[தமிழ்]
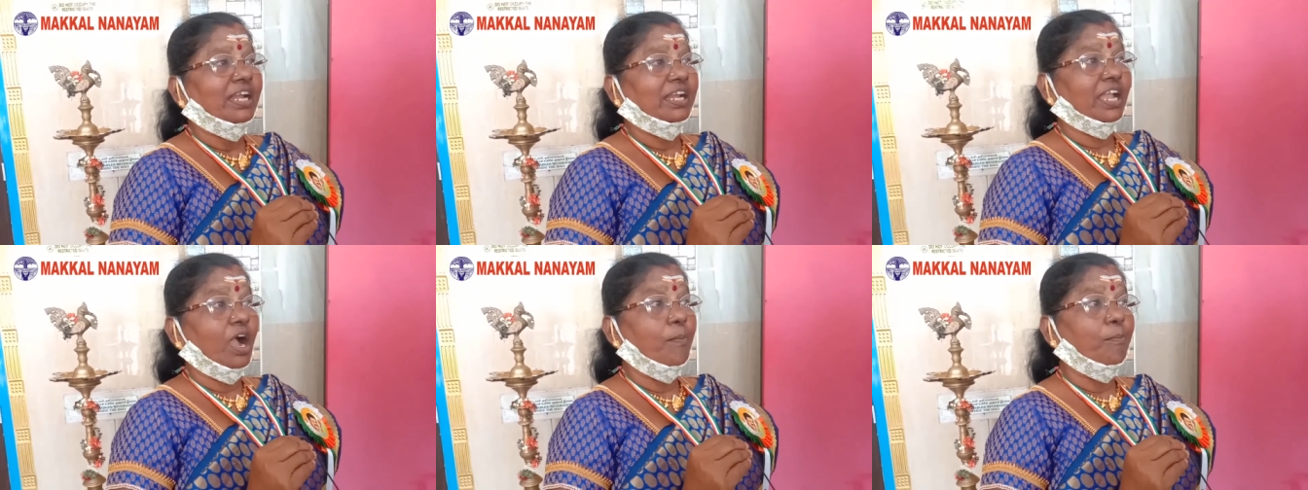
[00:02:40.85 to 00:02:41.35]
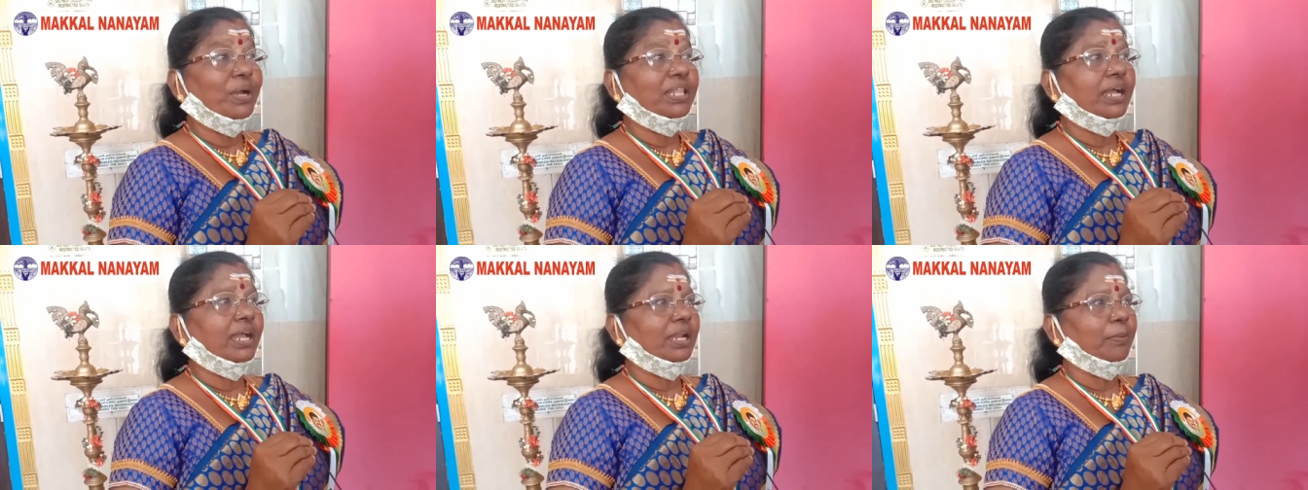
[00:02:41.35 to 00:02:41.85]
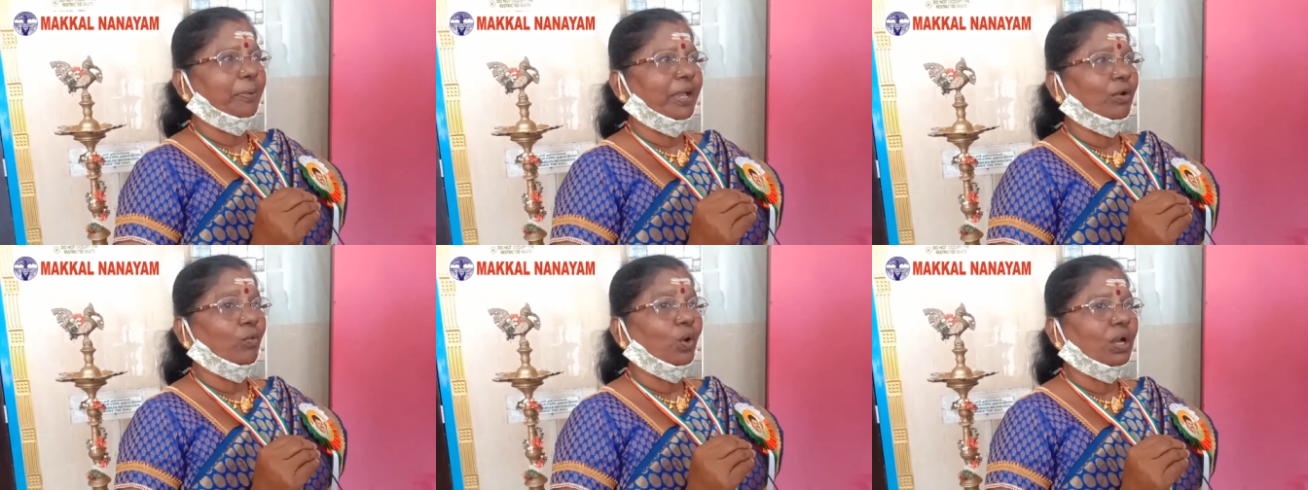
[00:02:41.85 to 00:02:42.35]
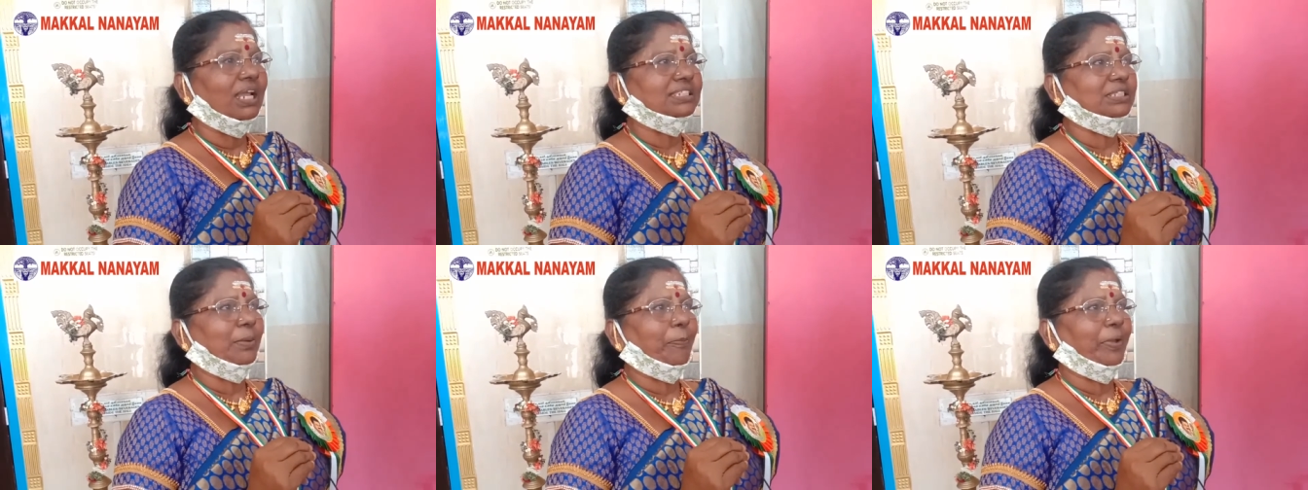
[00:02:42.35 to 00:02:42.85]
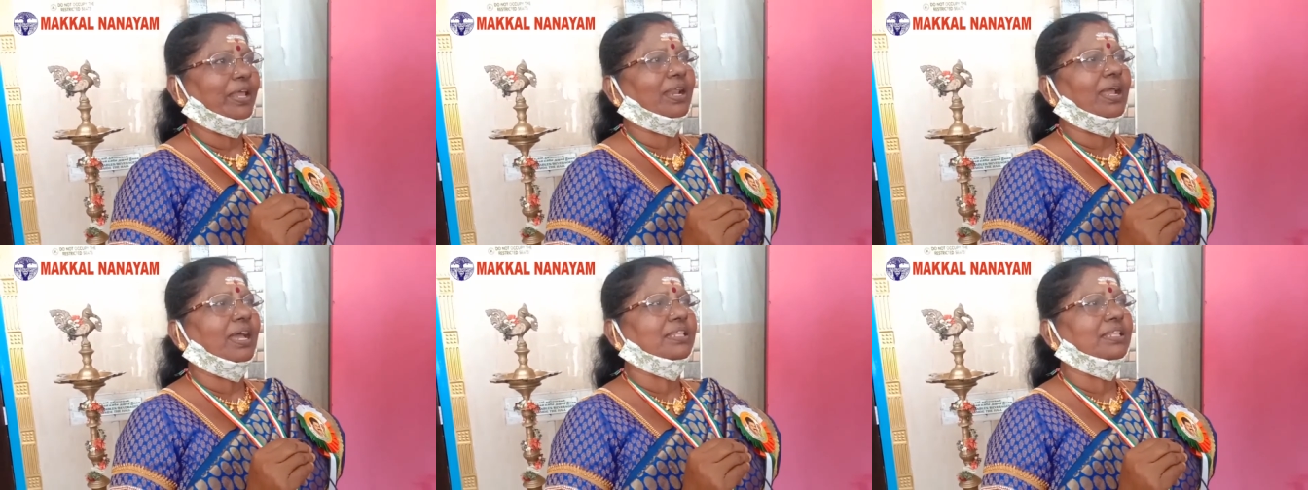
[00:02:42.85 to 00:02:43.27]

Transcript: இன்றைக்கி ஐம்பதாயிரம் பேர் ஒரு லட்சம் பேர்